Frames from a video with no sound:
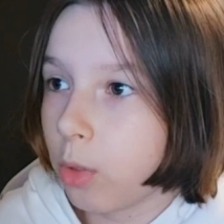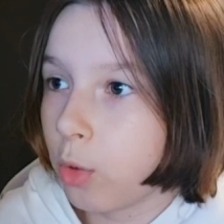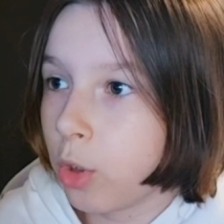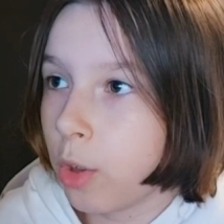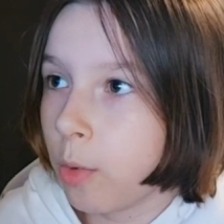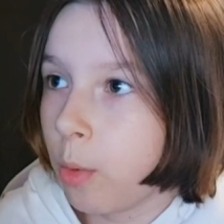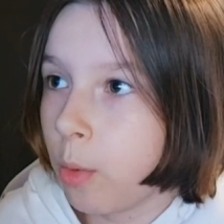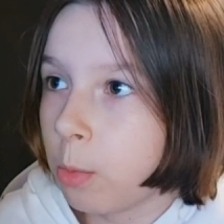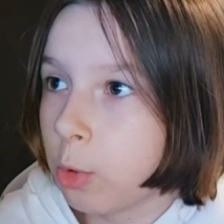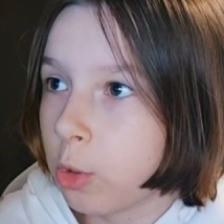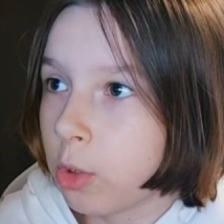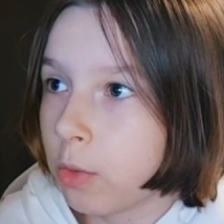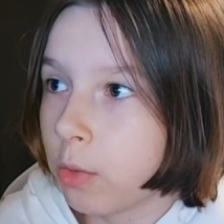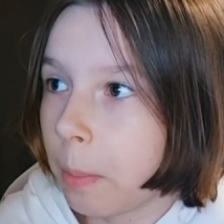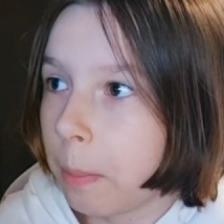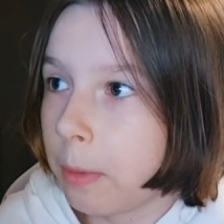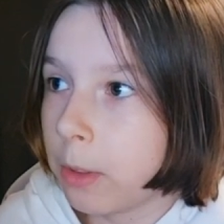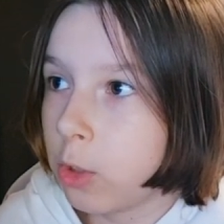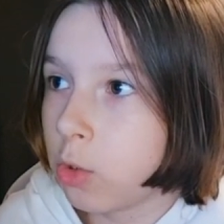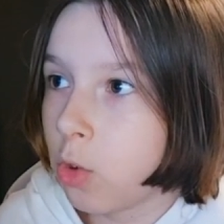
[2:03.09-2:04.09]
его можно
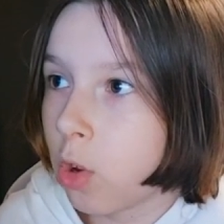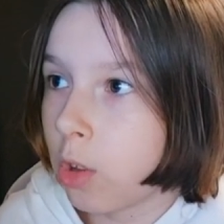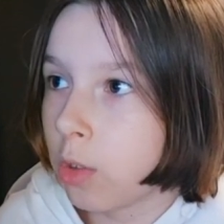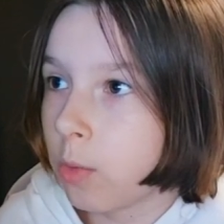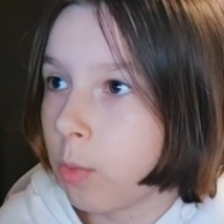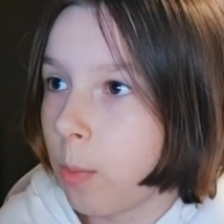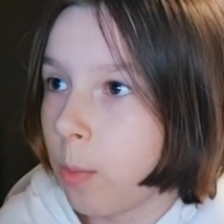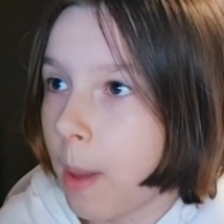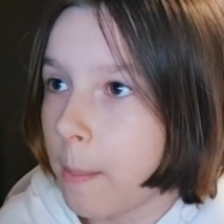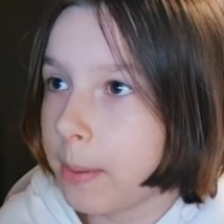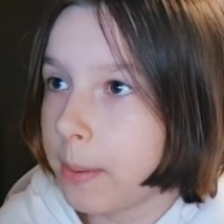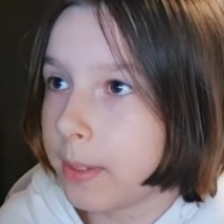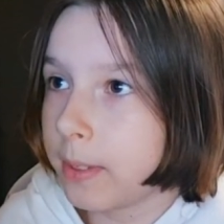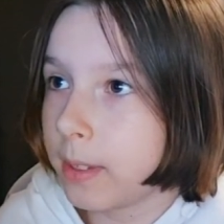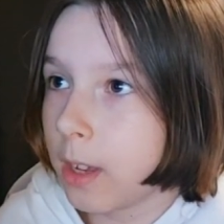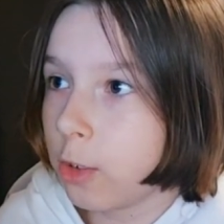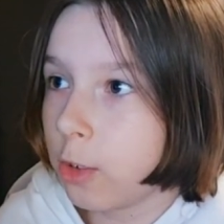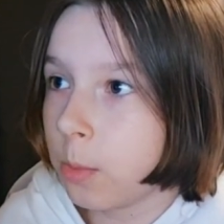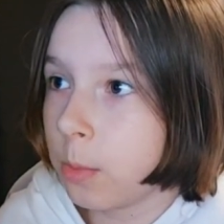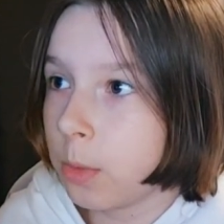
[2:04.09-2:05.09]
выполнить только двумя
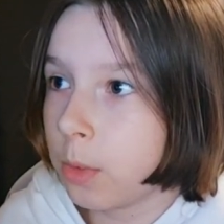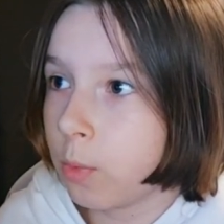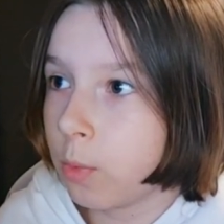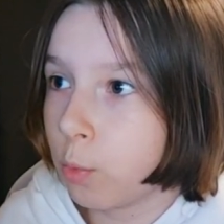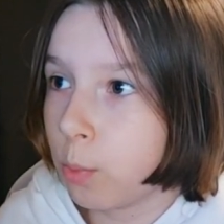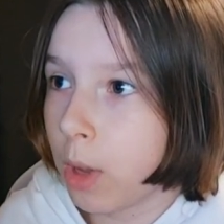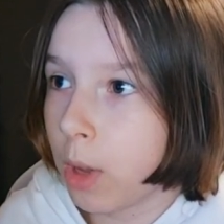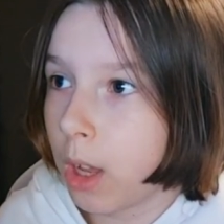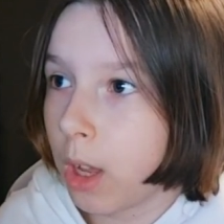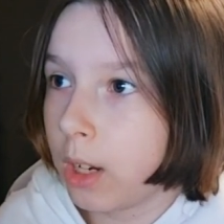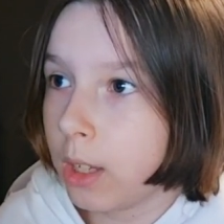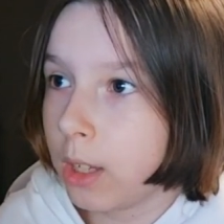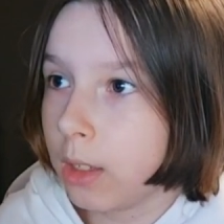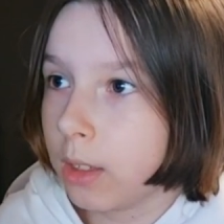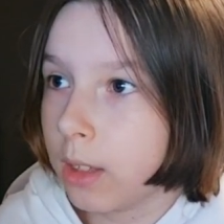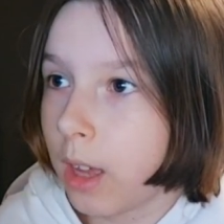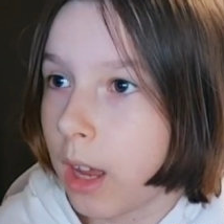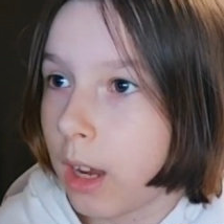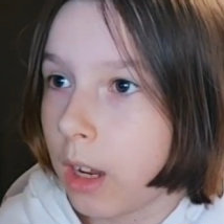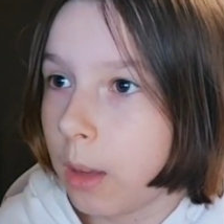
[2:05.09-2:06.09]
персонажами, двумя
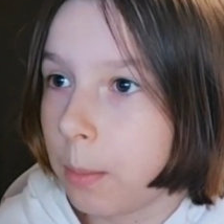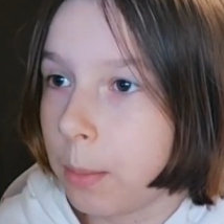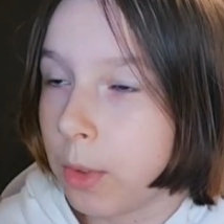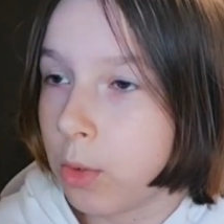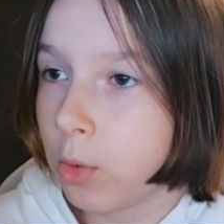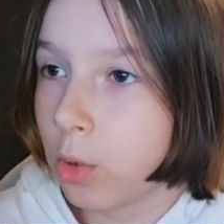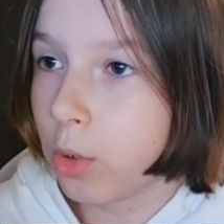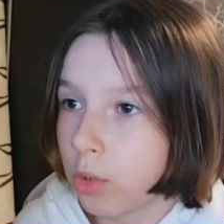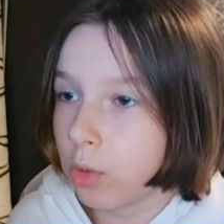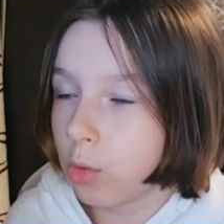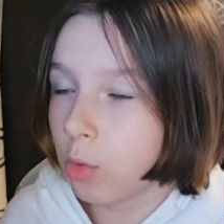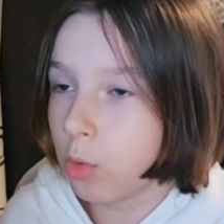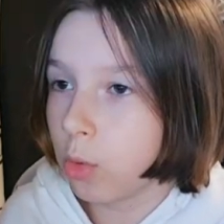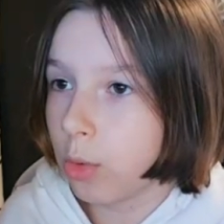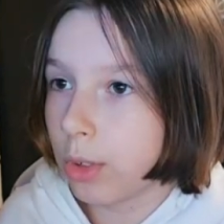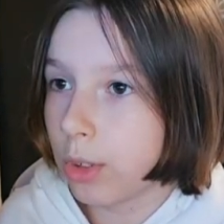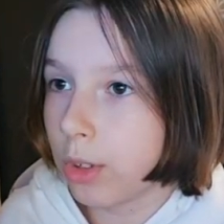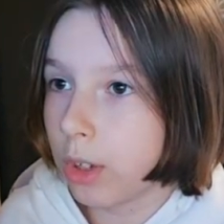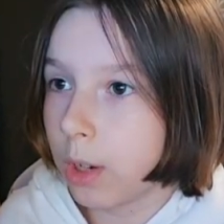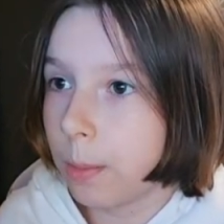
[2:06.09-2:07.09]
легендарками, то есть,
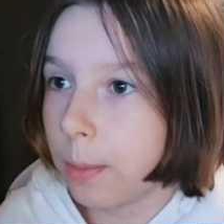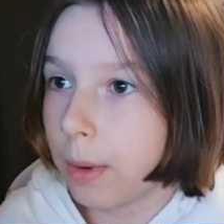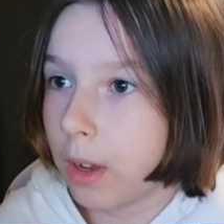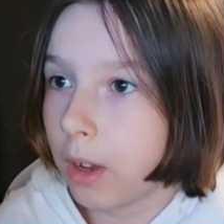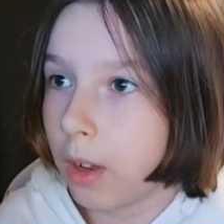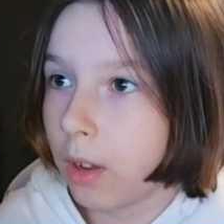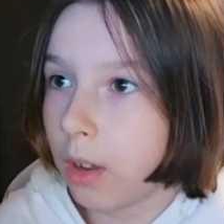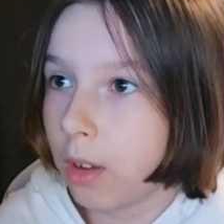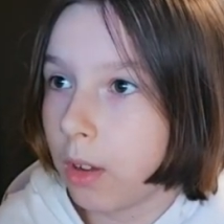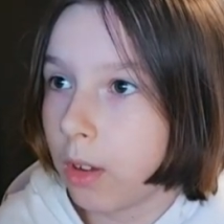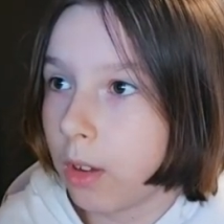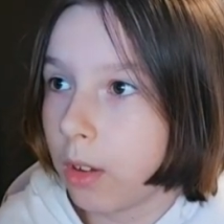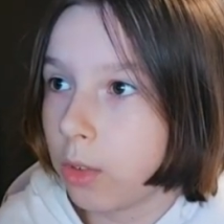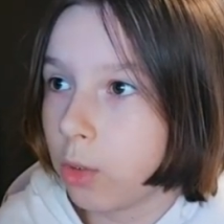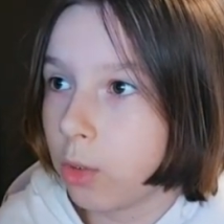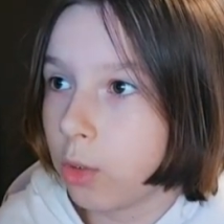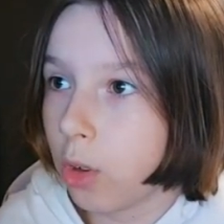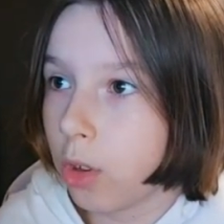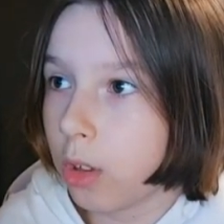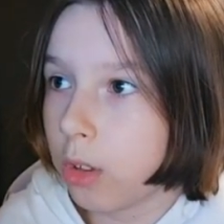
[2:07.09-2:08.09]
ну, либо
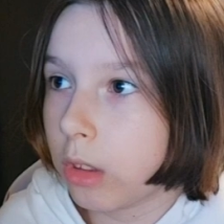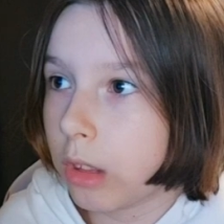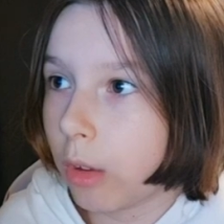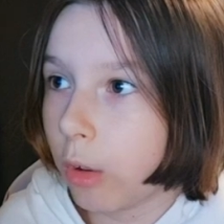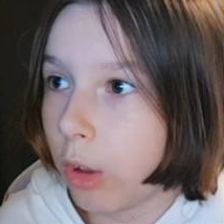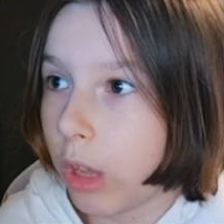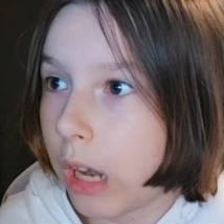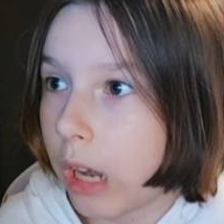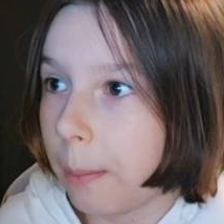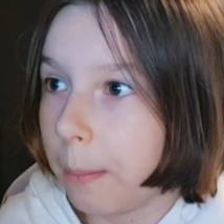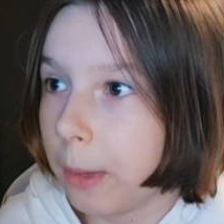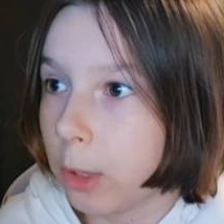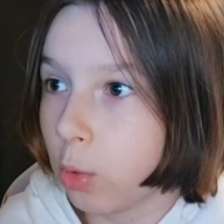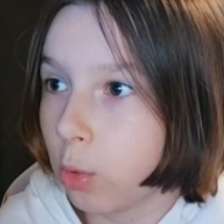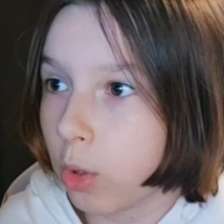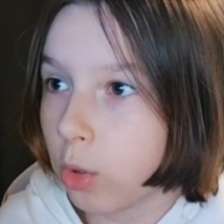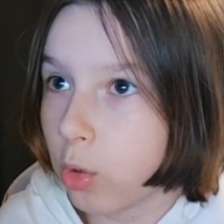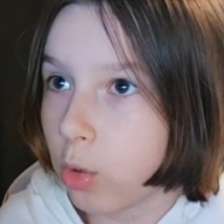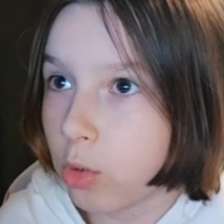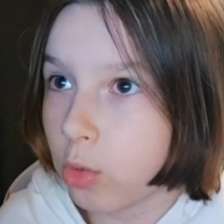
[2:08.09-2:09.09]
то, той, либо
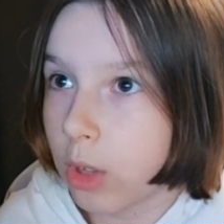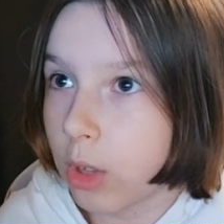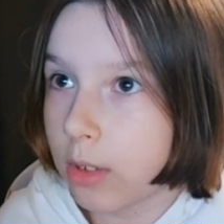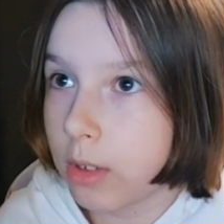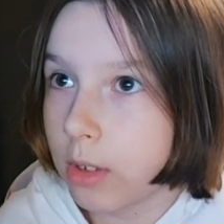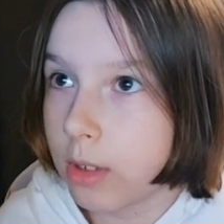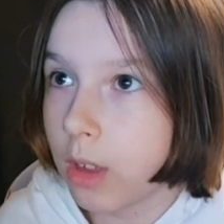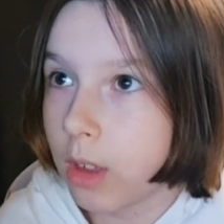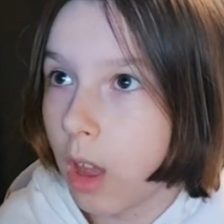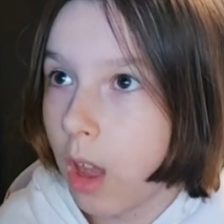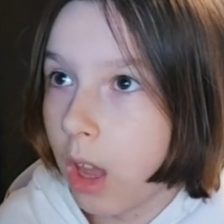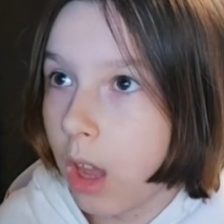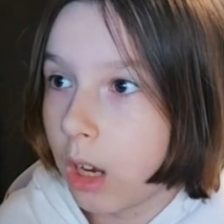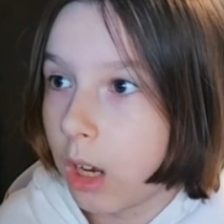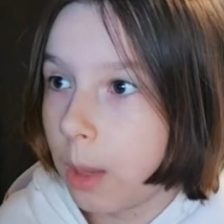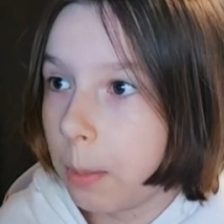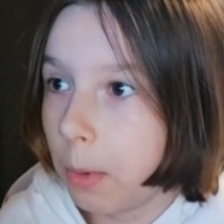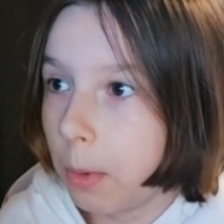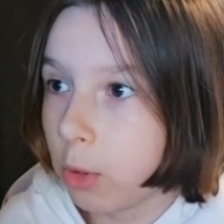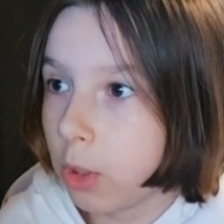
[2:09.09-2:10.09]
той. То есть у нас есть
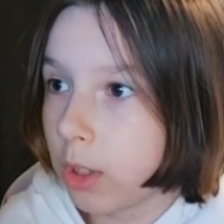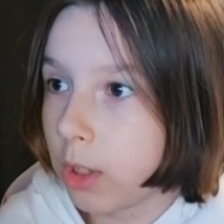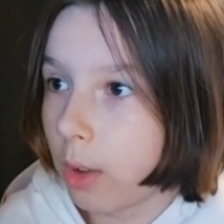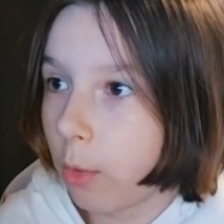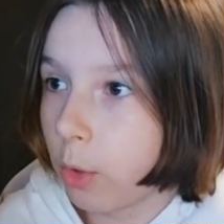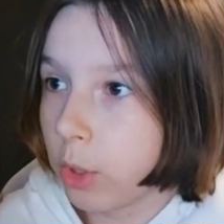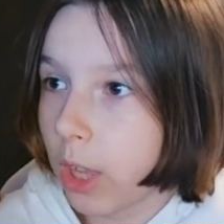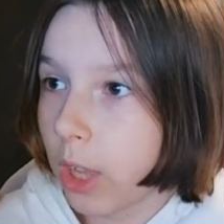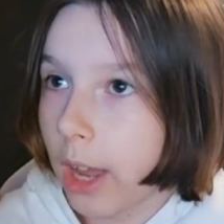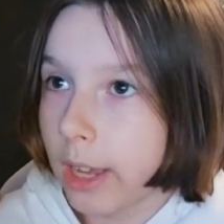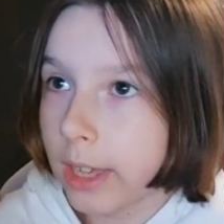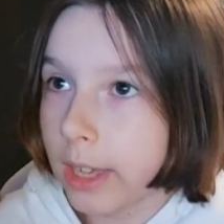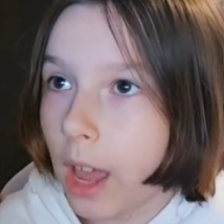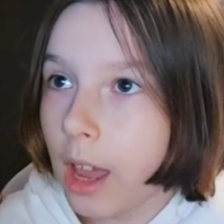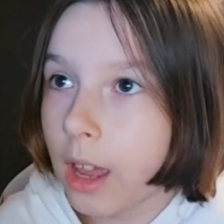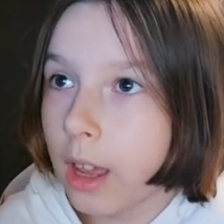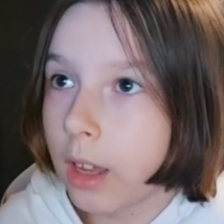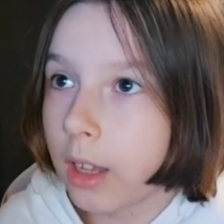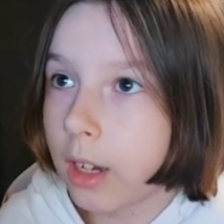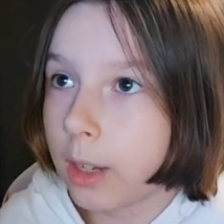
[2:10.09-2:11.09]
либо вот это вот
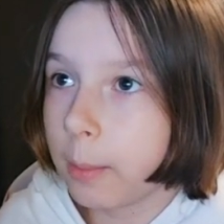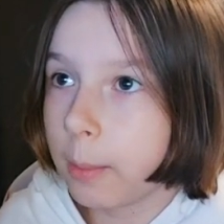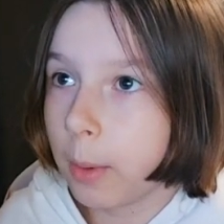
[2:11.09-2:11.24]
Аяка, либо